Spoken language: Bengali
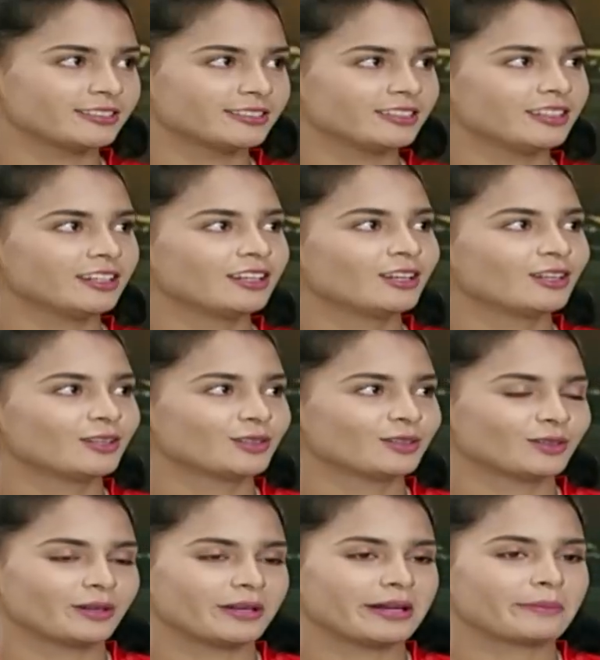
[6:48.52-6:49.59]
গেছি আচ্ছা।
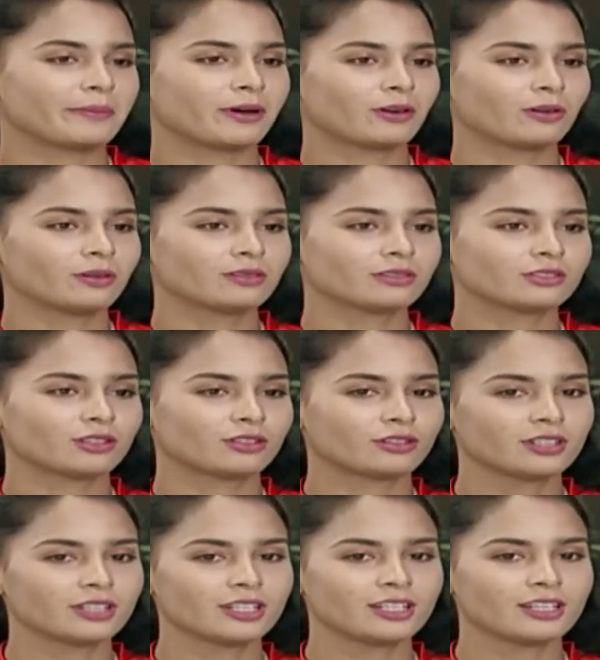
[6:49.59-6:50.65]
তো এবারও
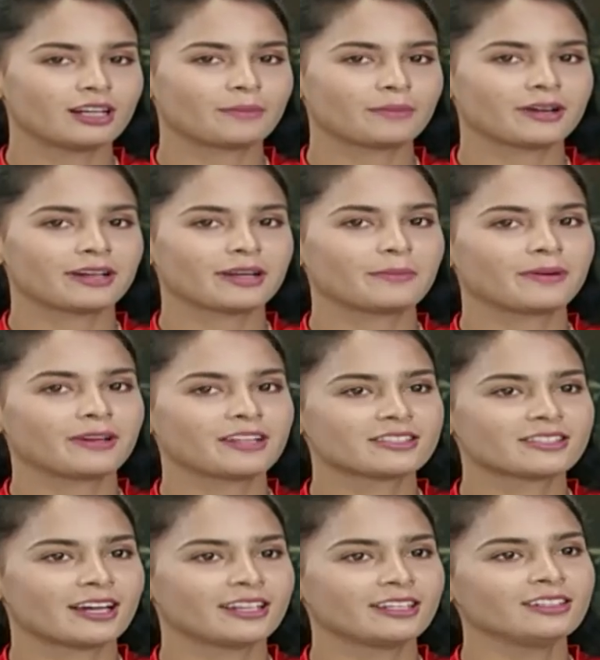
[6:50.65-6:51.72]
যখনই আমরা নেপালে
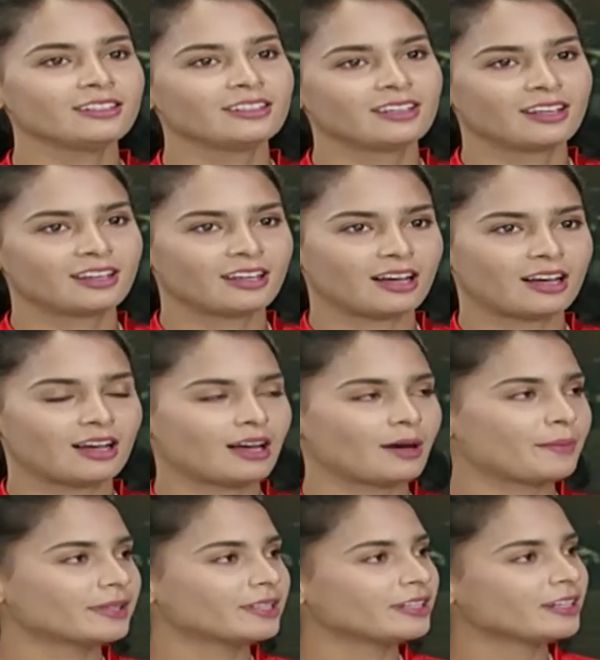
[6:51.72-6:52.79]
যাই
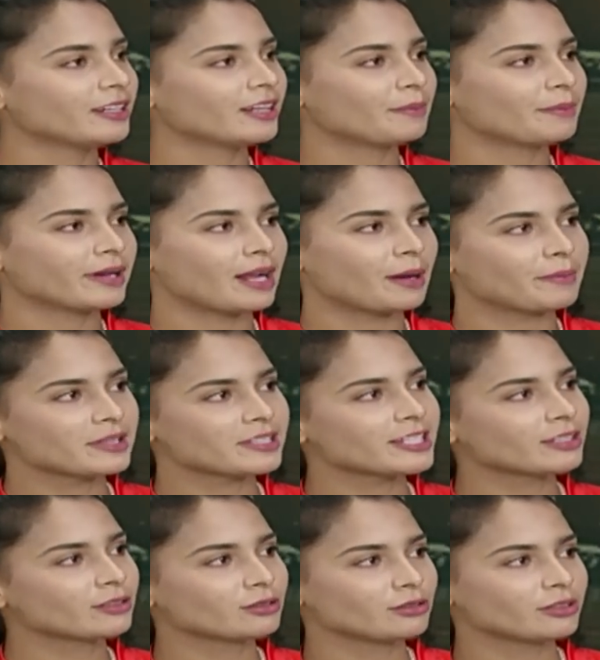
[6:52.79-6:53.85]
আমাদেরকে মানে আমরা
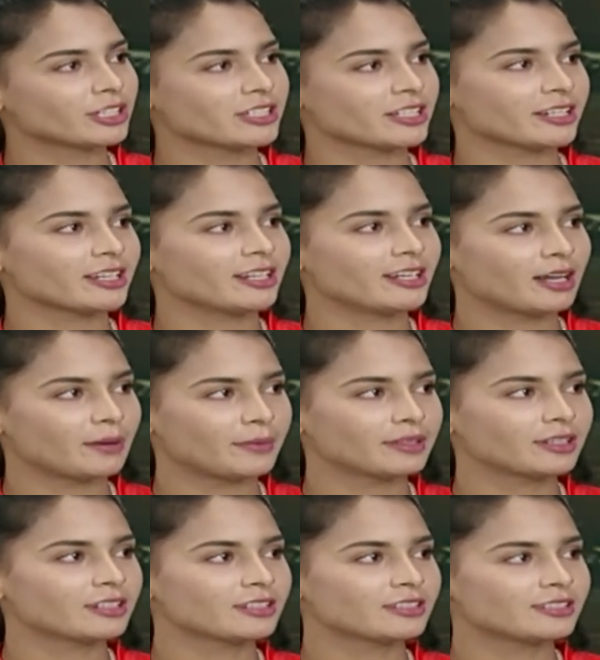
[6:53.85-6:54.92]
যে কোনো দেশে গেলে
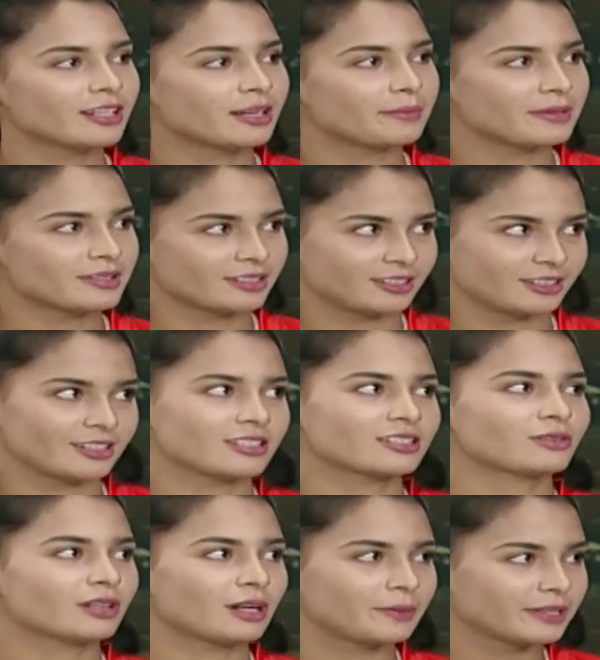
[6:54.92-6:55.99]
আমাদের যে অ্যাম্বাসেডার
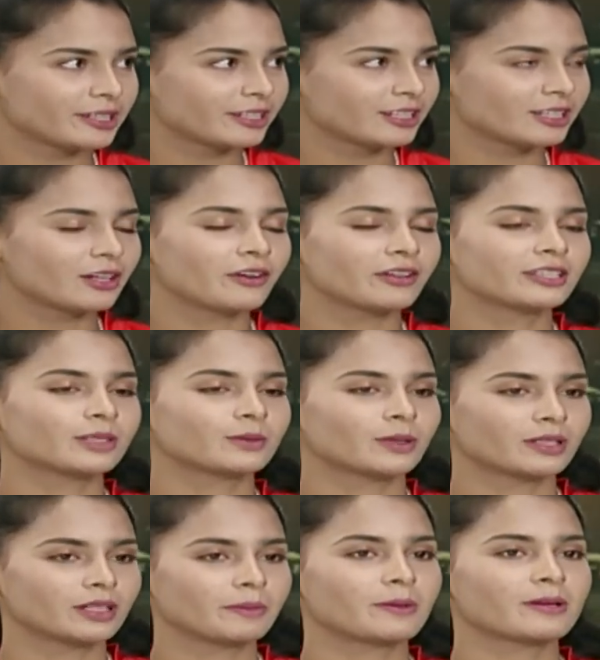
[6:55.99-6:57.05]
আছে উনি আমাদেরকে দাওয়াত দেয় হ্যাঁ।
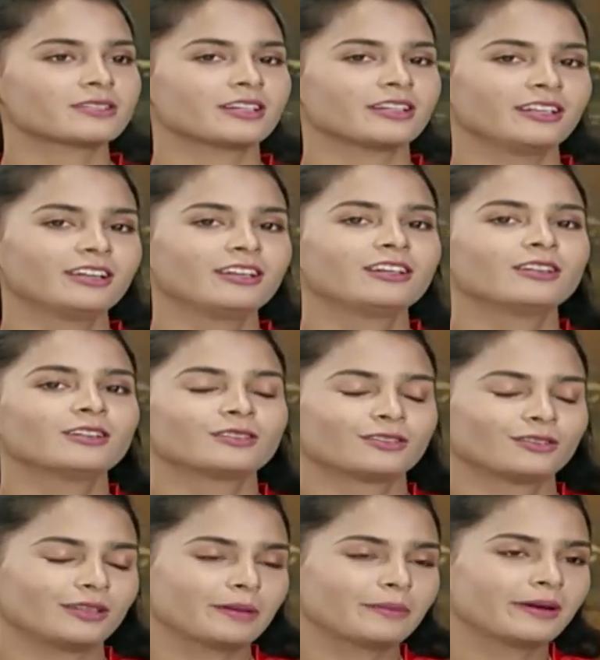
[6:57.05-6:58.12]
ওনাদের বাসায়
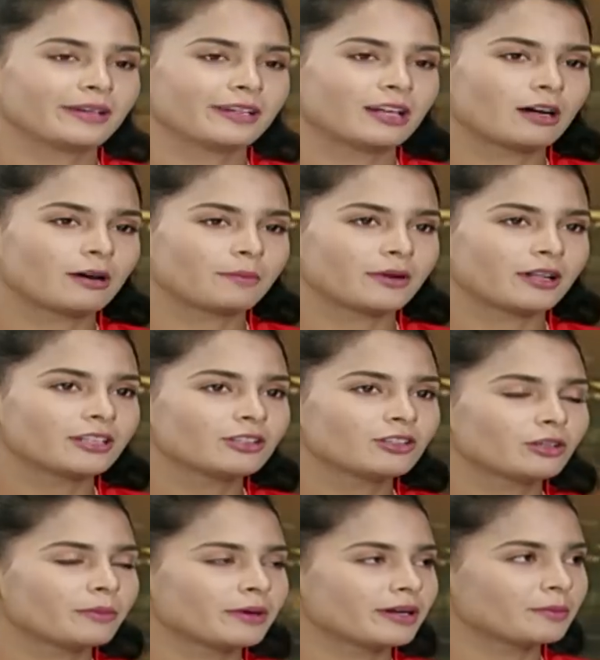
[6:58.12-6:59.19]
তো এবার নিয়ে আমরা
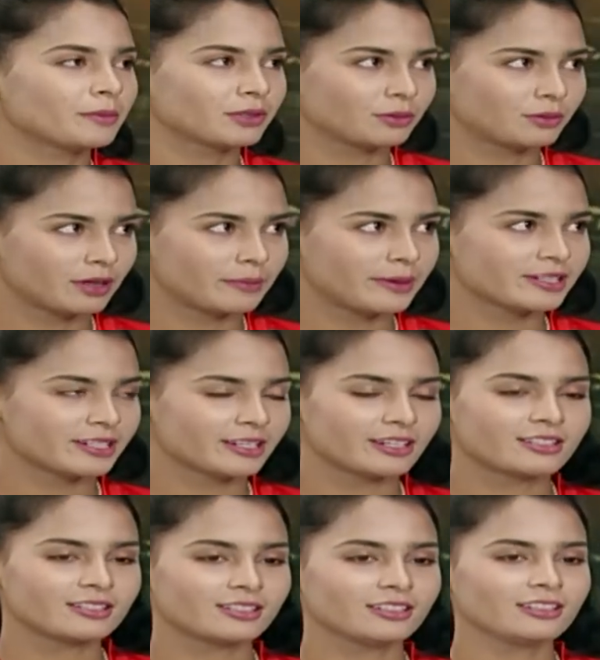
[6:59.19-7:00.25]
দ্বিতীয়বারের মতো ওনার বাসায়
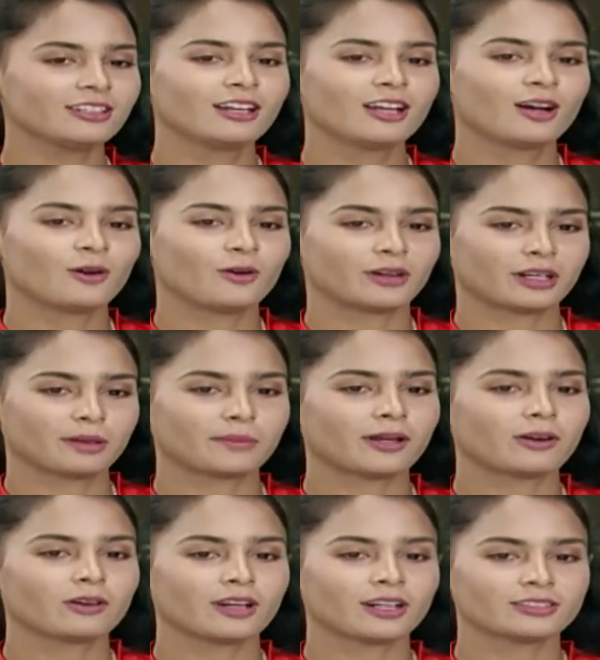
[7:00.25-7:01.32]
গেছি অনেক
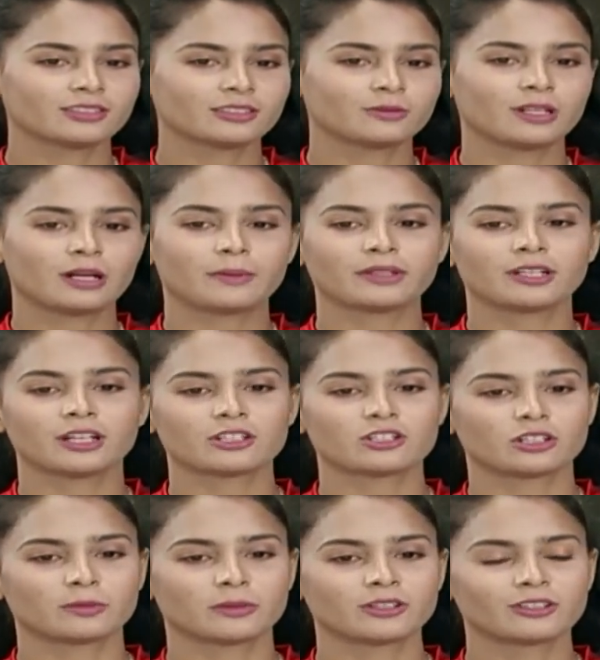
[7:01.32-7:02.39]
ভালো লাগছে উনি আমাদেরকে
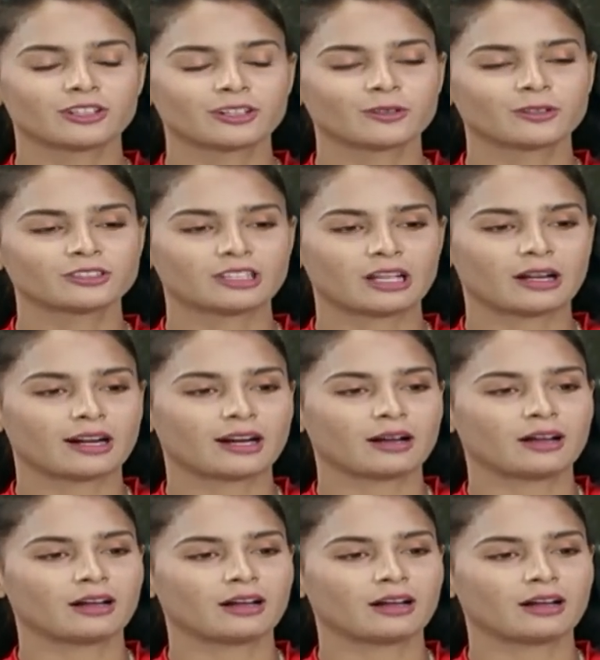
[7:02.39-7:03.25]
সংবর্ধনা করছে আর